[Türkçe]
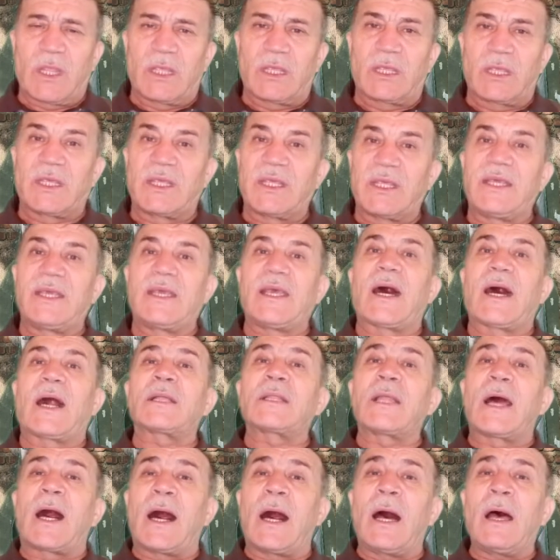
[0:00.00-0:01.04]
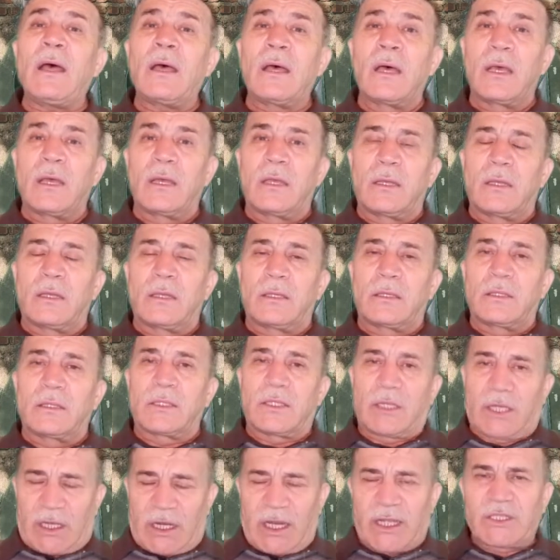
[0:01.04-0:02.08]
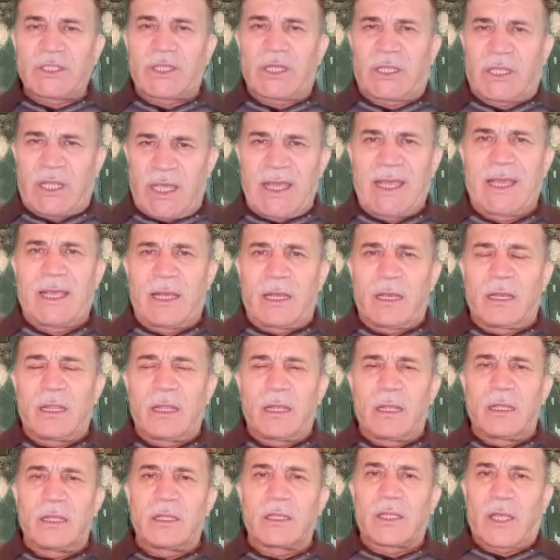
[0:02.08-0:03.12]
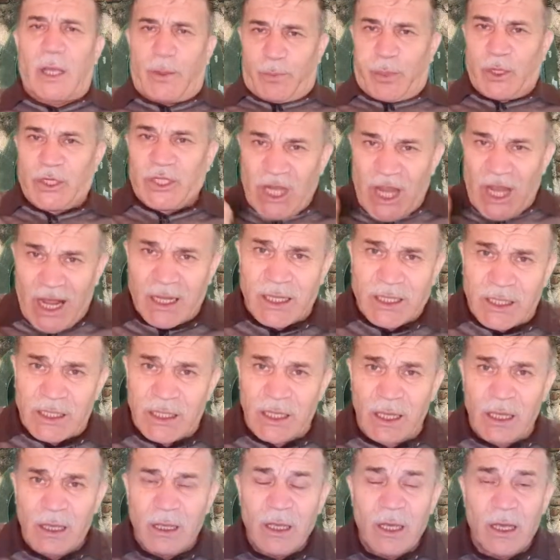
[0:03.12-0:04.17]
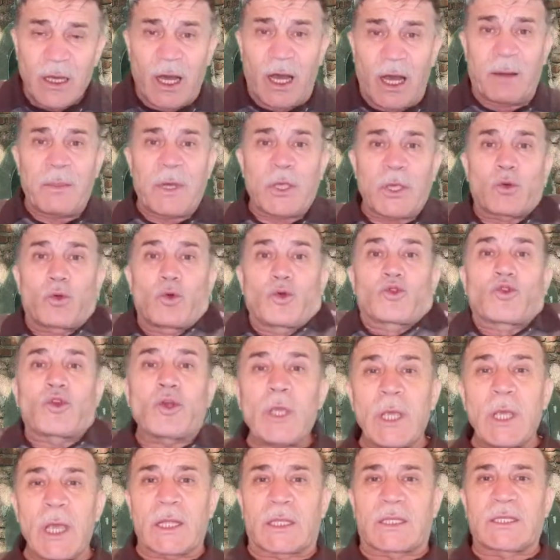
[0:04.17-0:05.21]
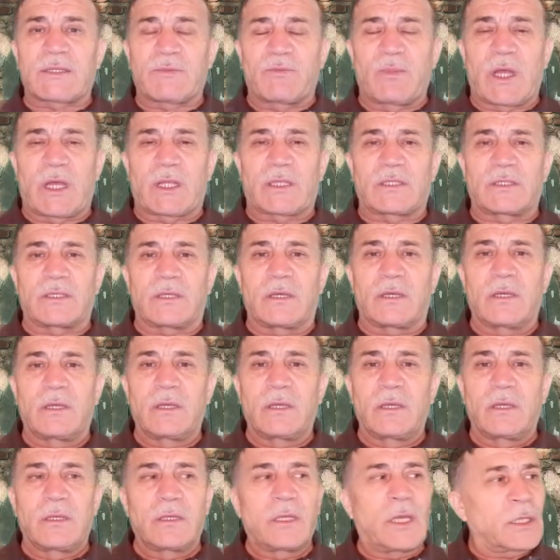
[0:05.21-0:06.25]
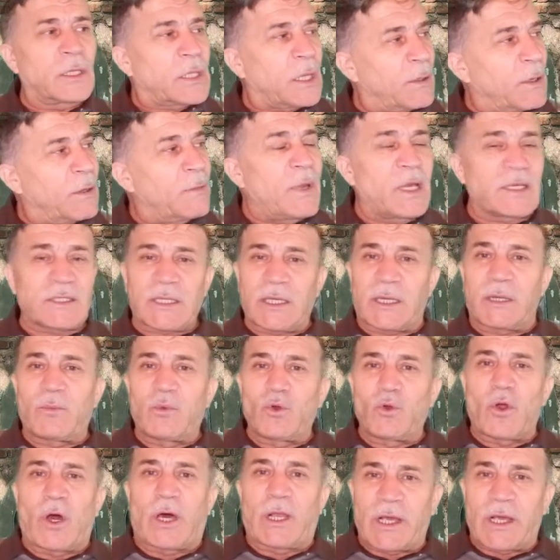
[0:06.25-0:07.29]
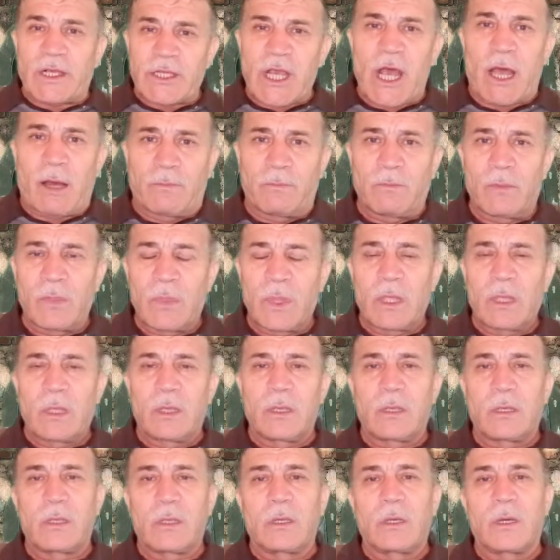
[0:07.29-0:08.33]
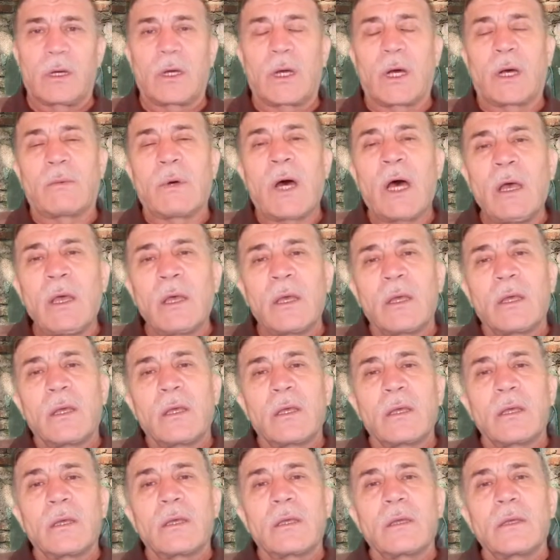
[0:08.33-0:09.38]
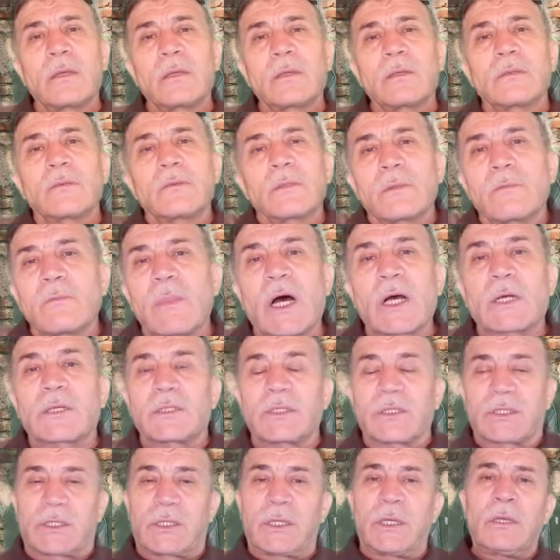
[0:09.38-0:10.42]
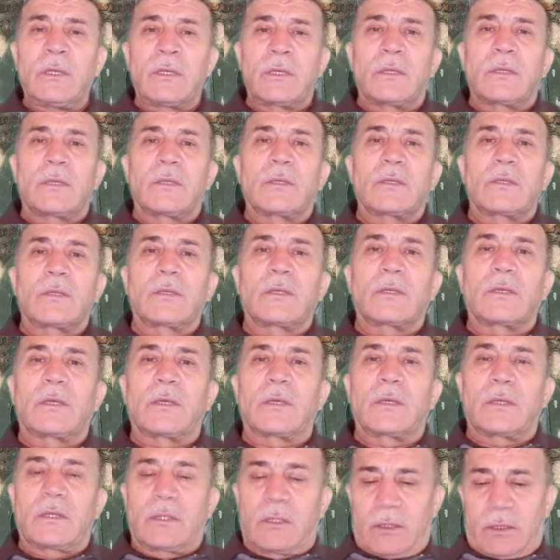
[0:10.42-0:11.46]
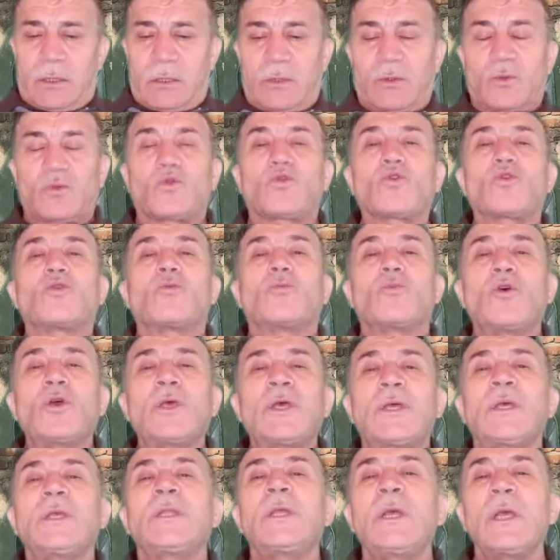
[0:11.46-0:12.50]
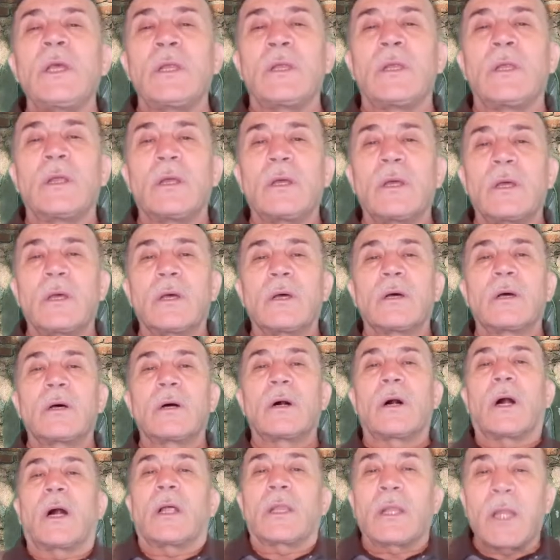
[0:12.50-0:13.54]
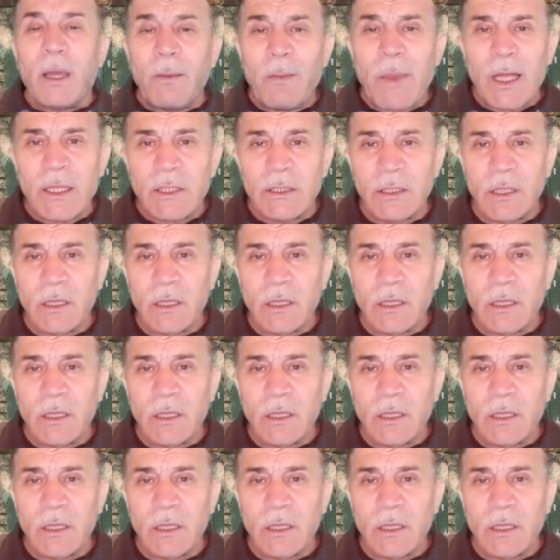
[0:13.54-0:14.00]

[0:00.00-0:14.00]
Ya da yalancı değil, yapacaktı ama gücü yetmedi. Ya tamam ben sana bunu alacağım ama baktı ki e, durumu iyi değil, alamadı.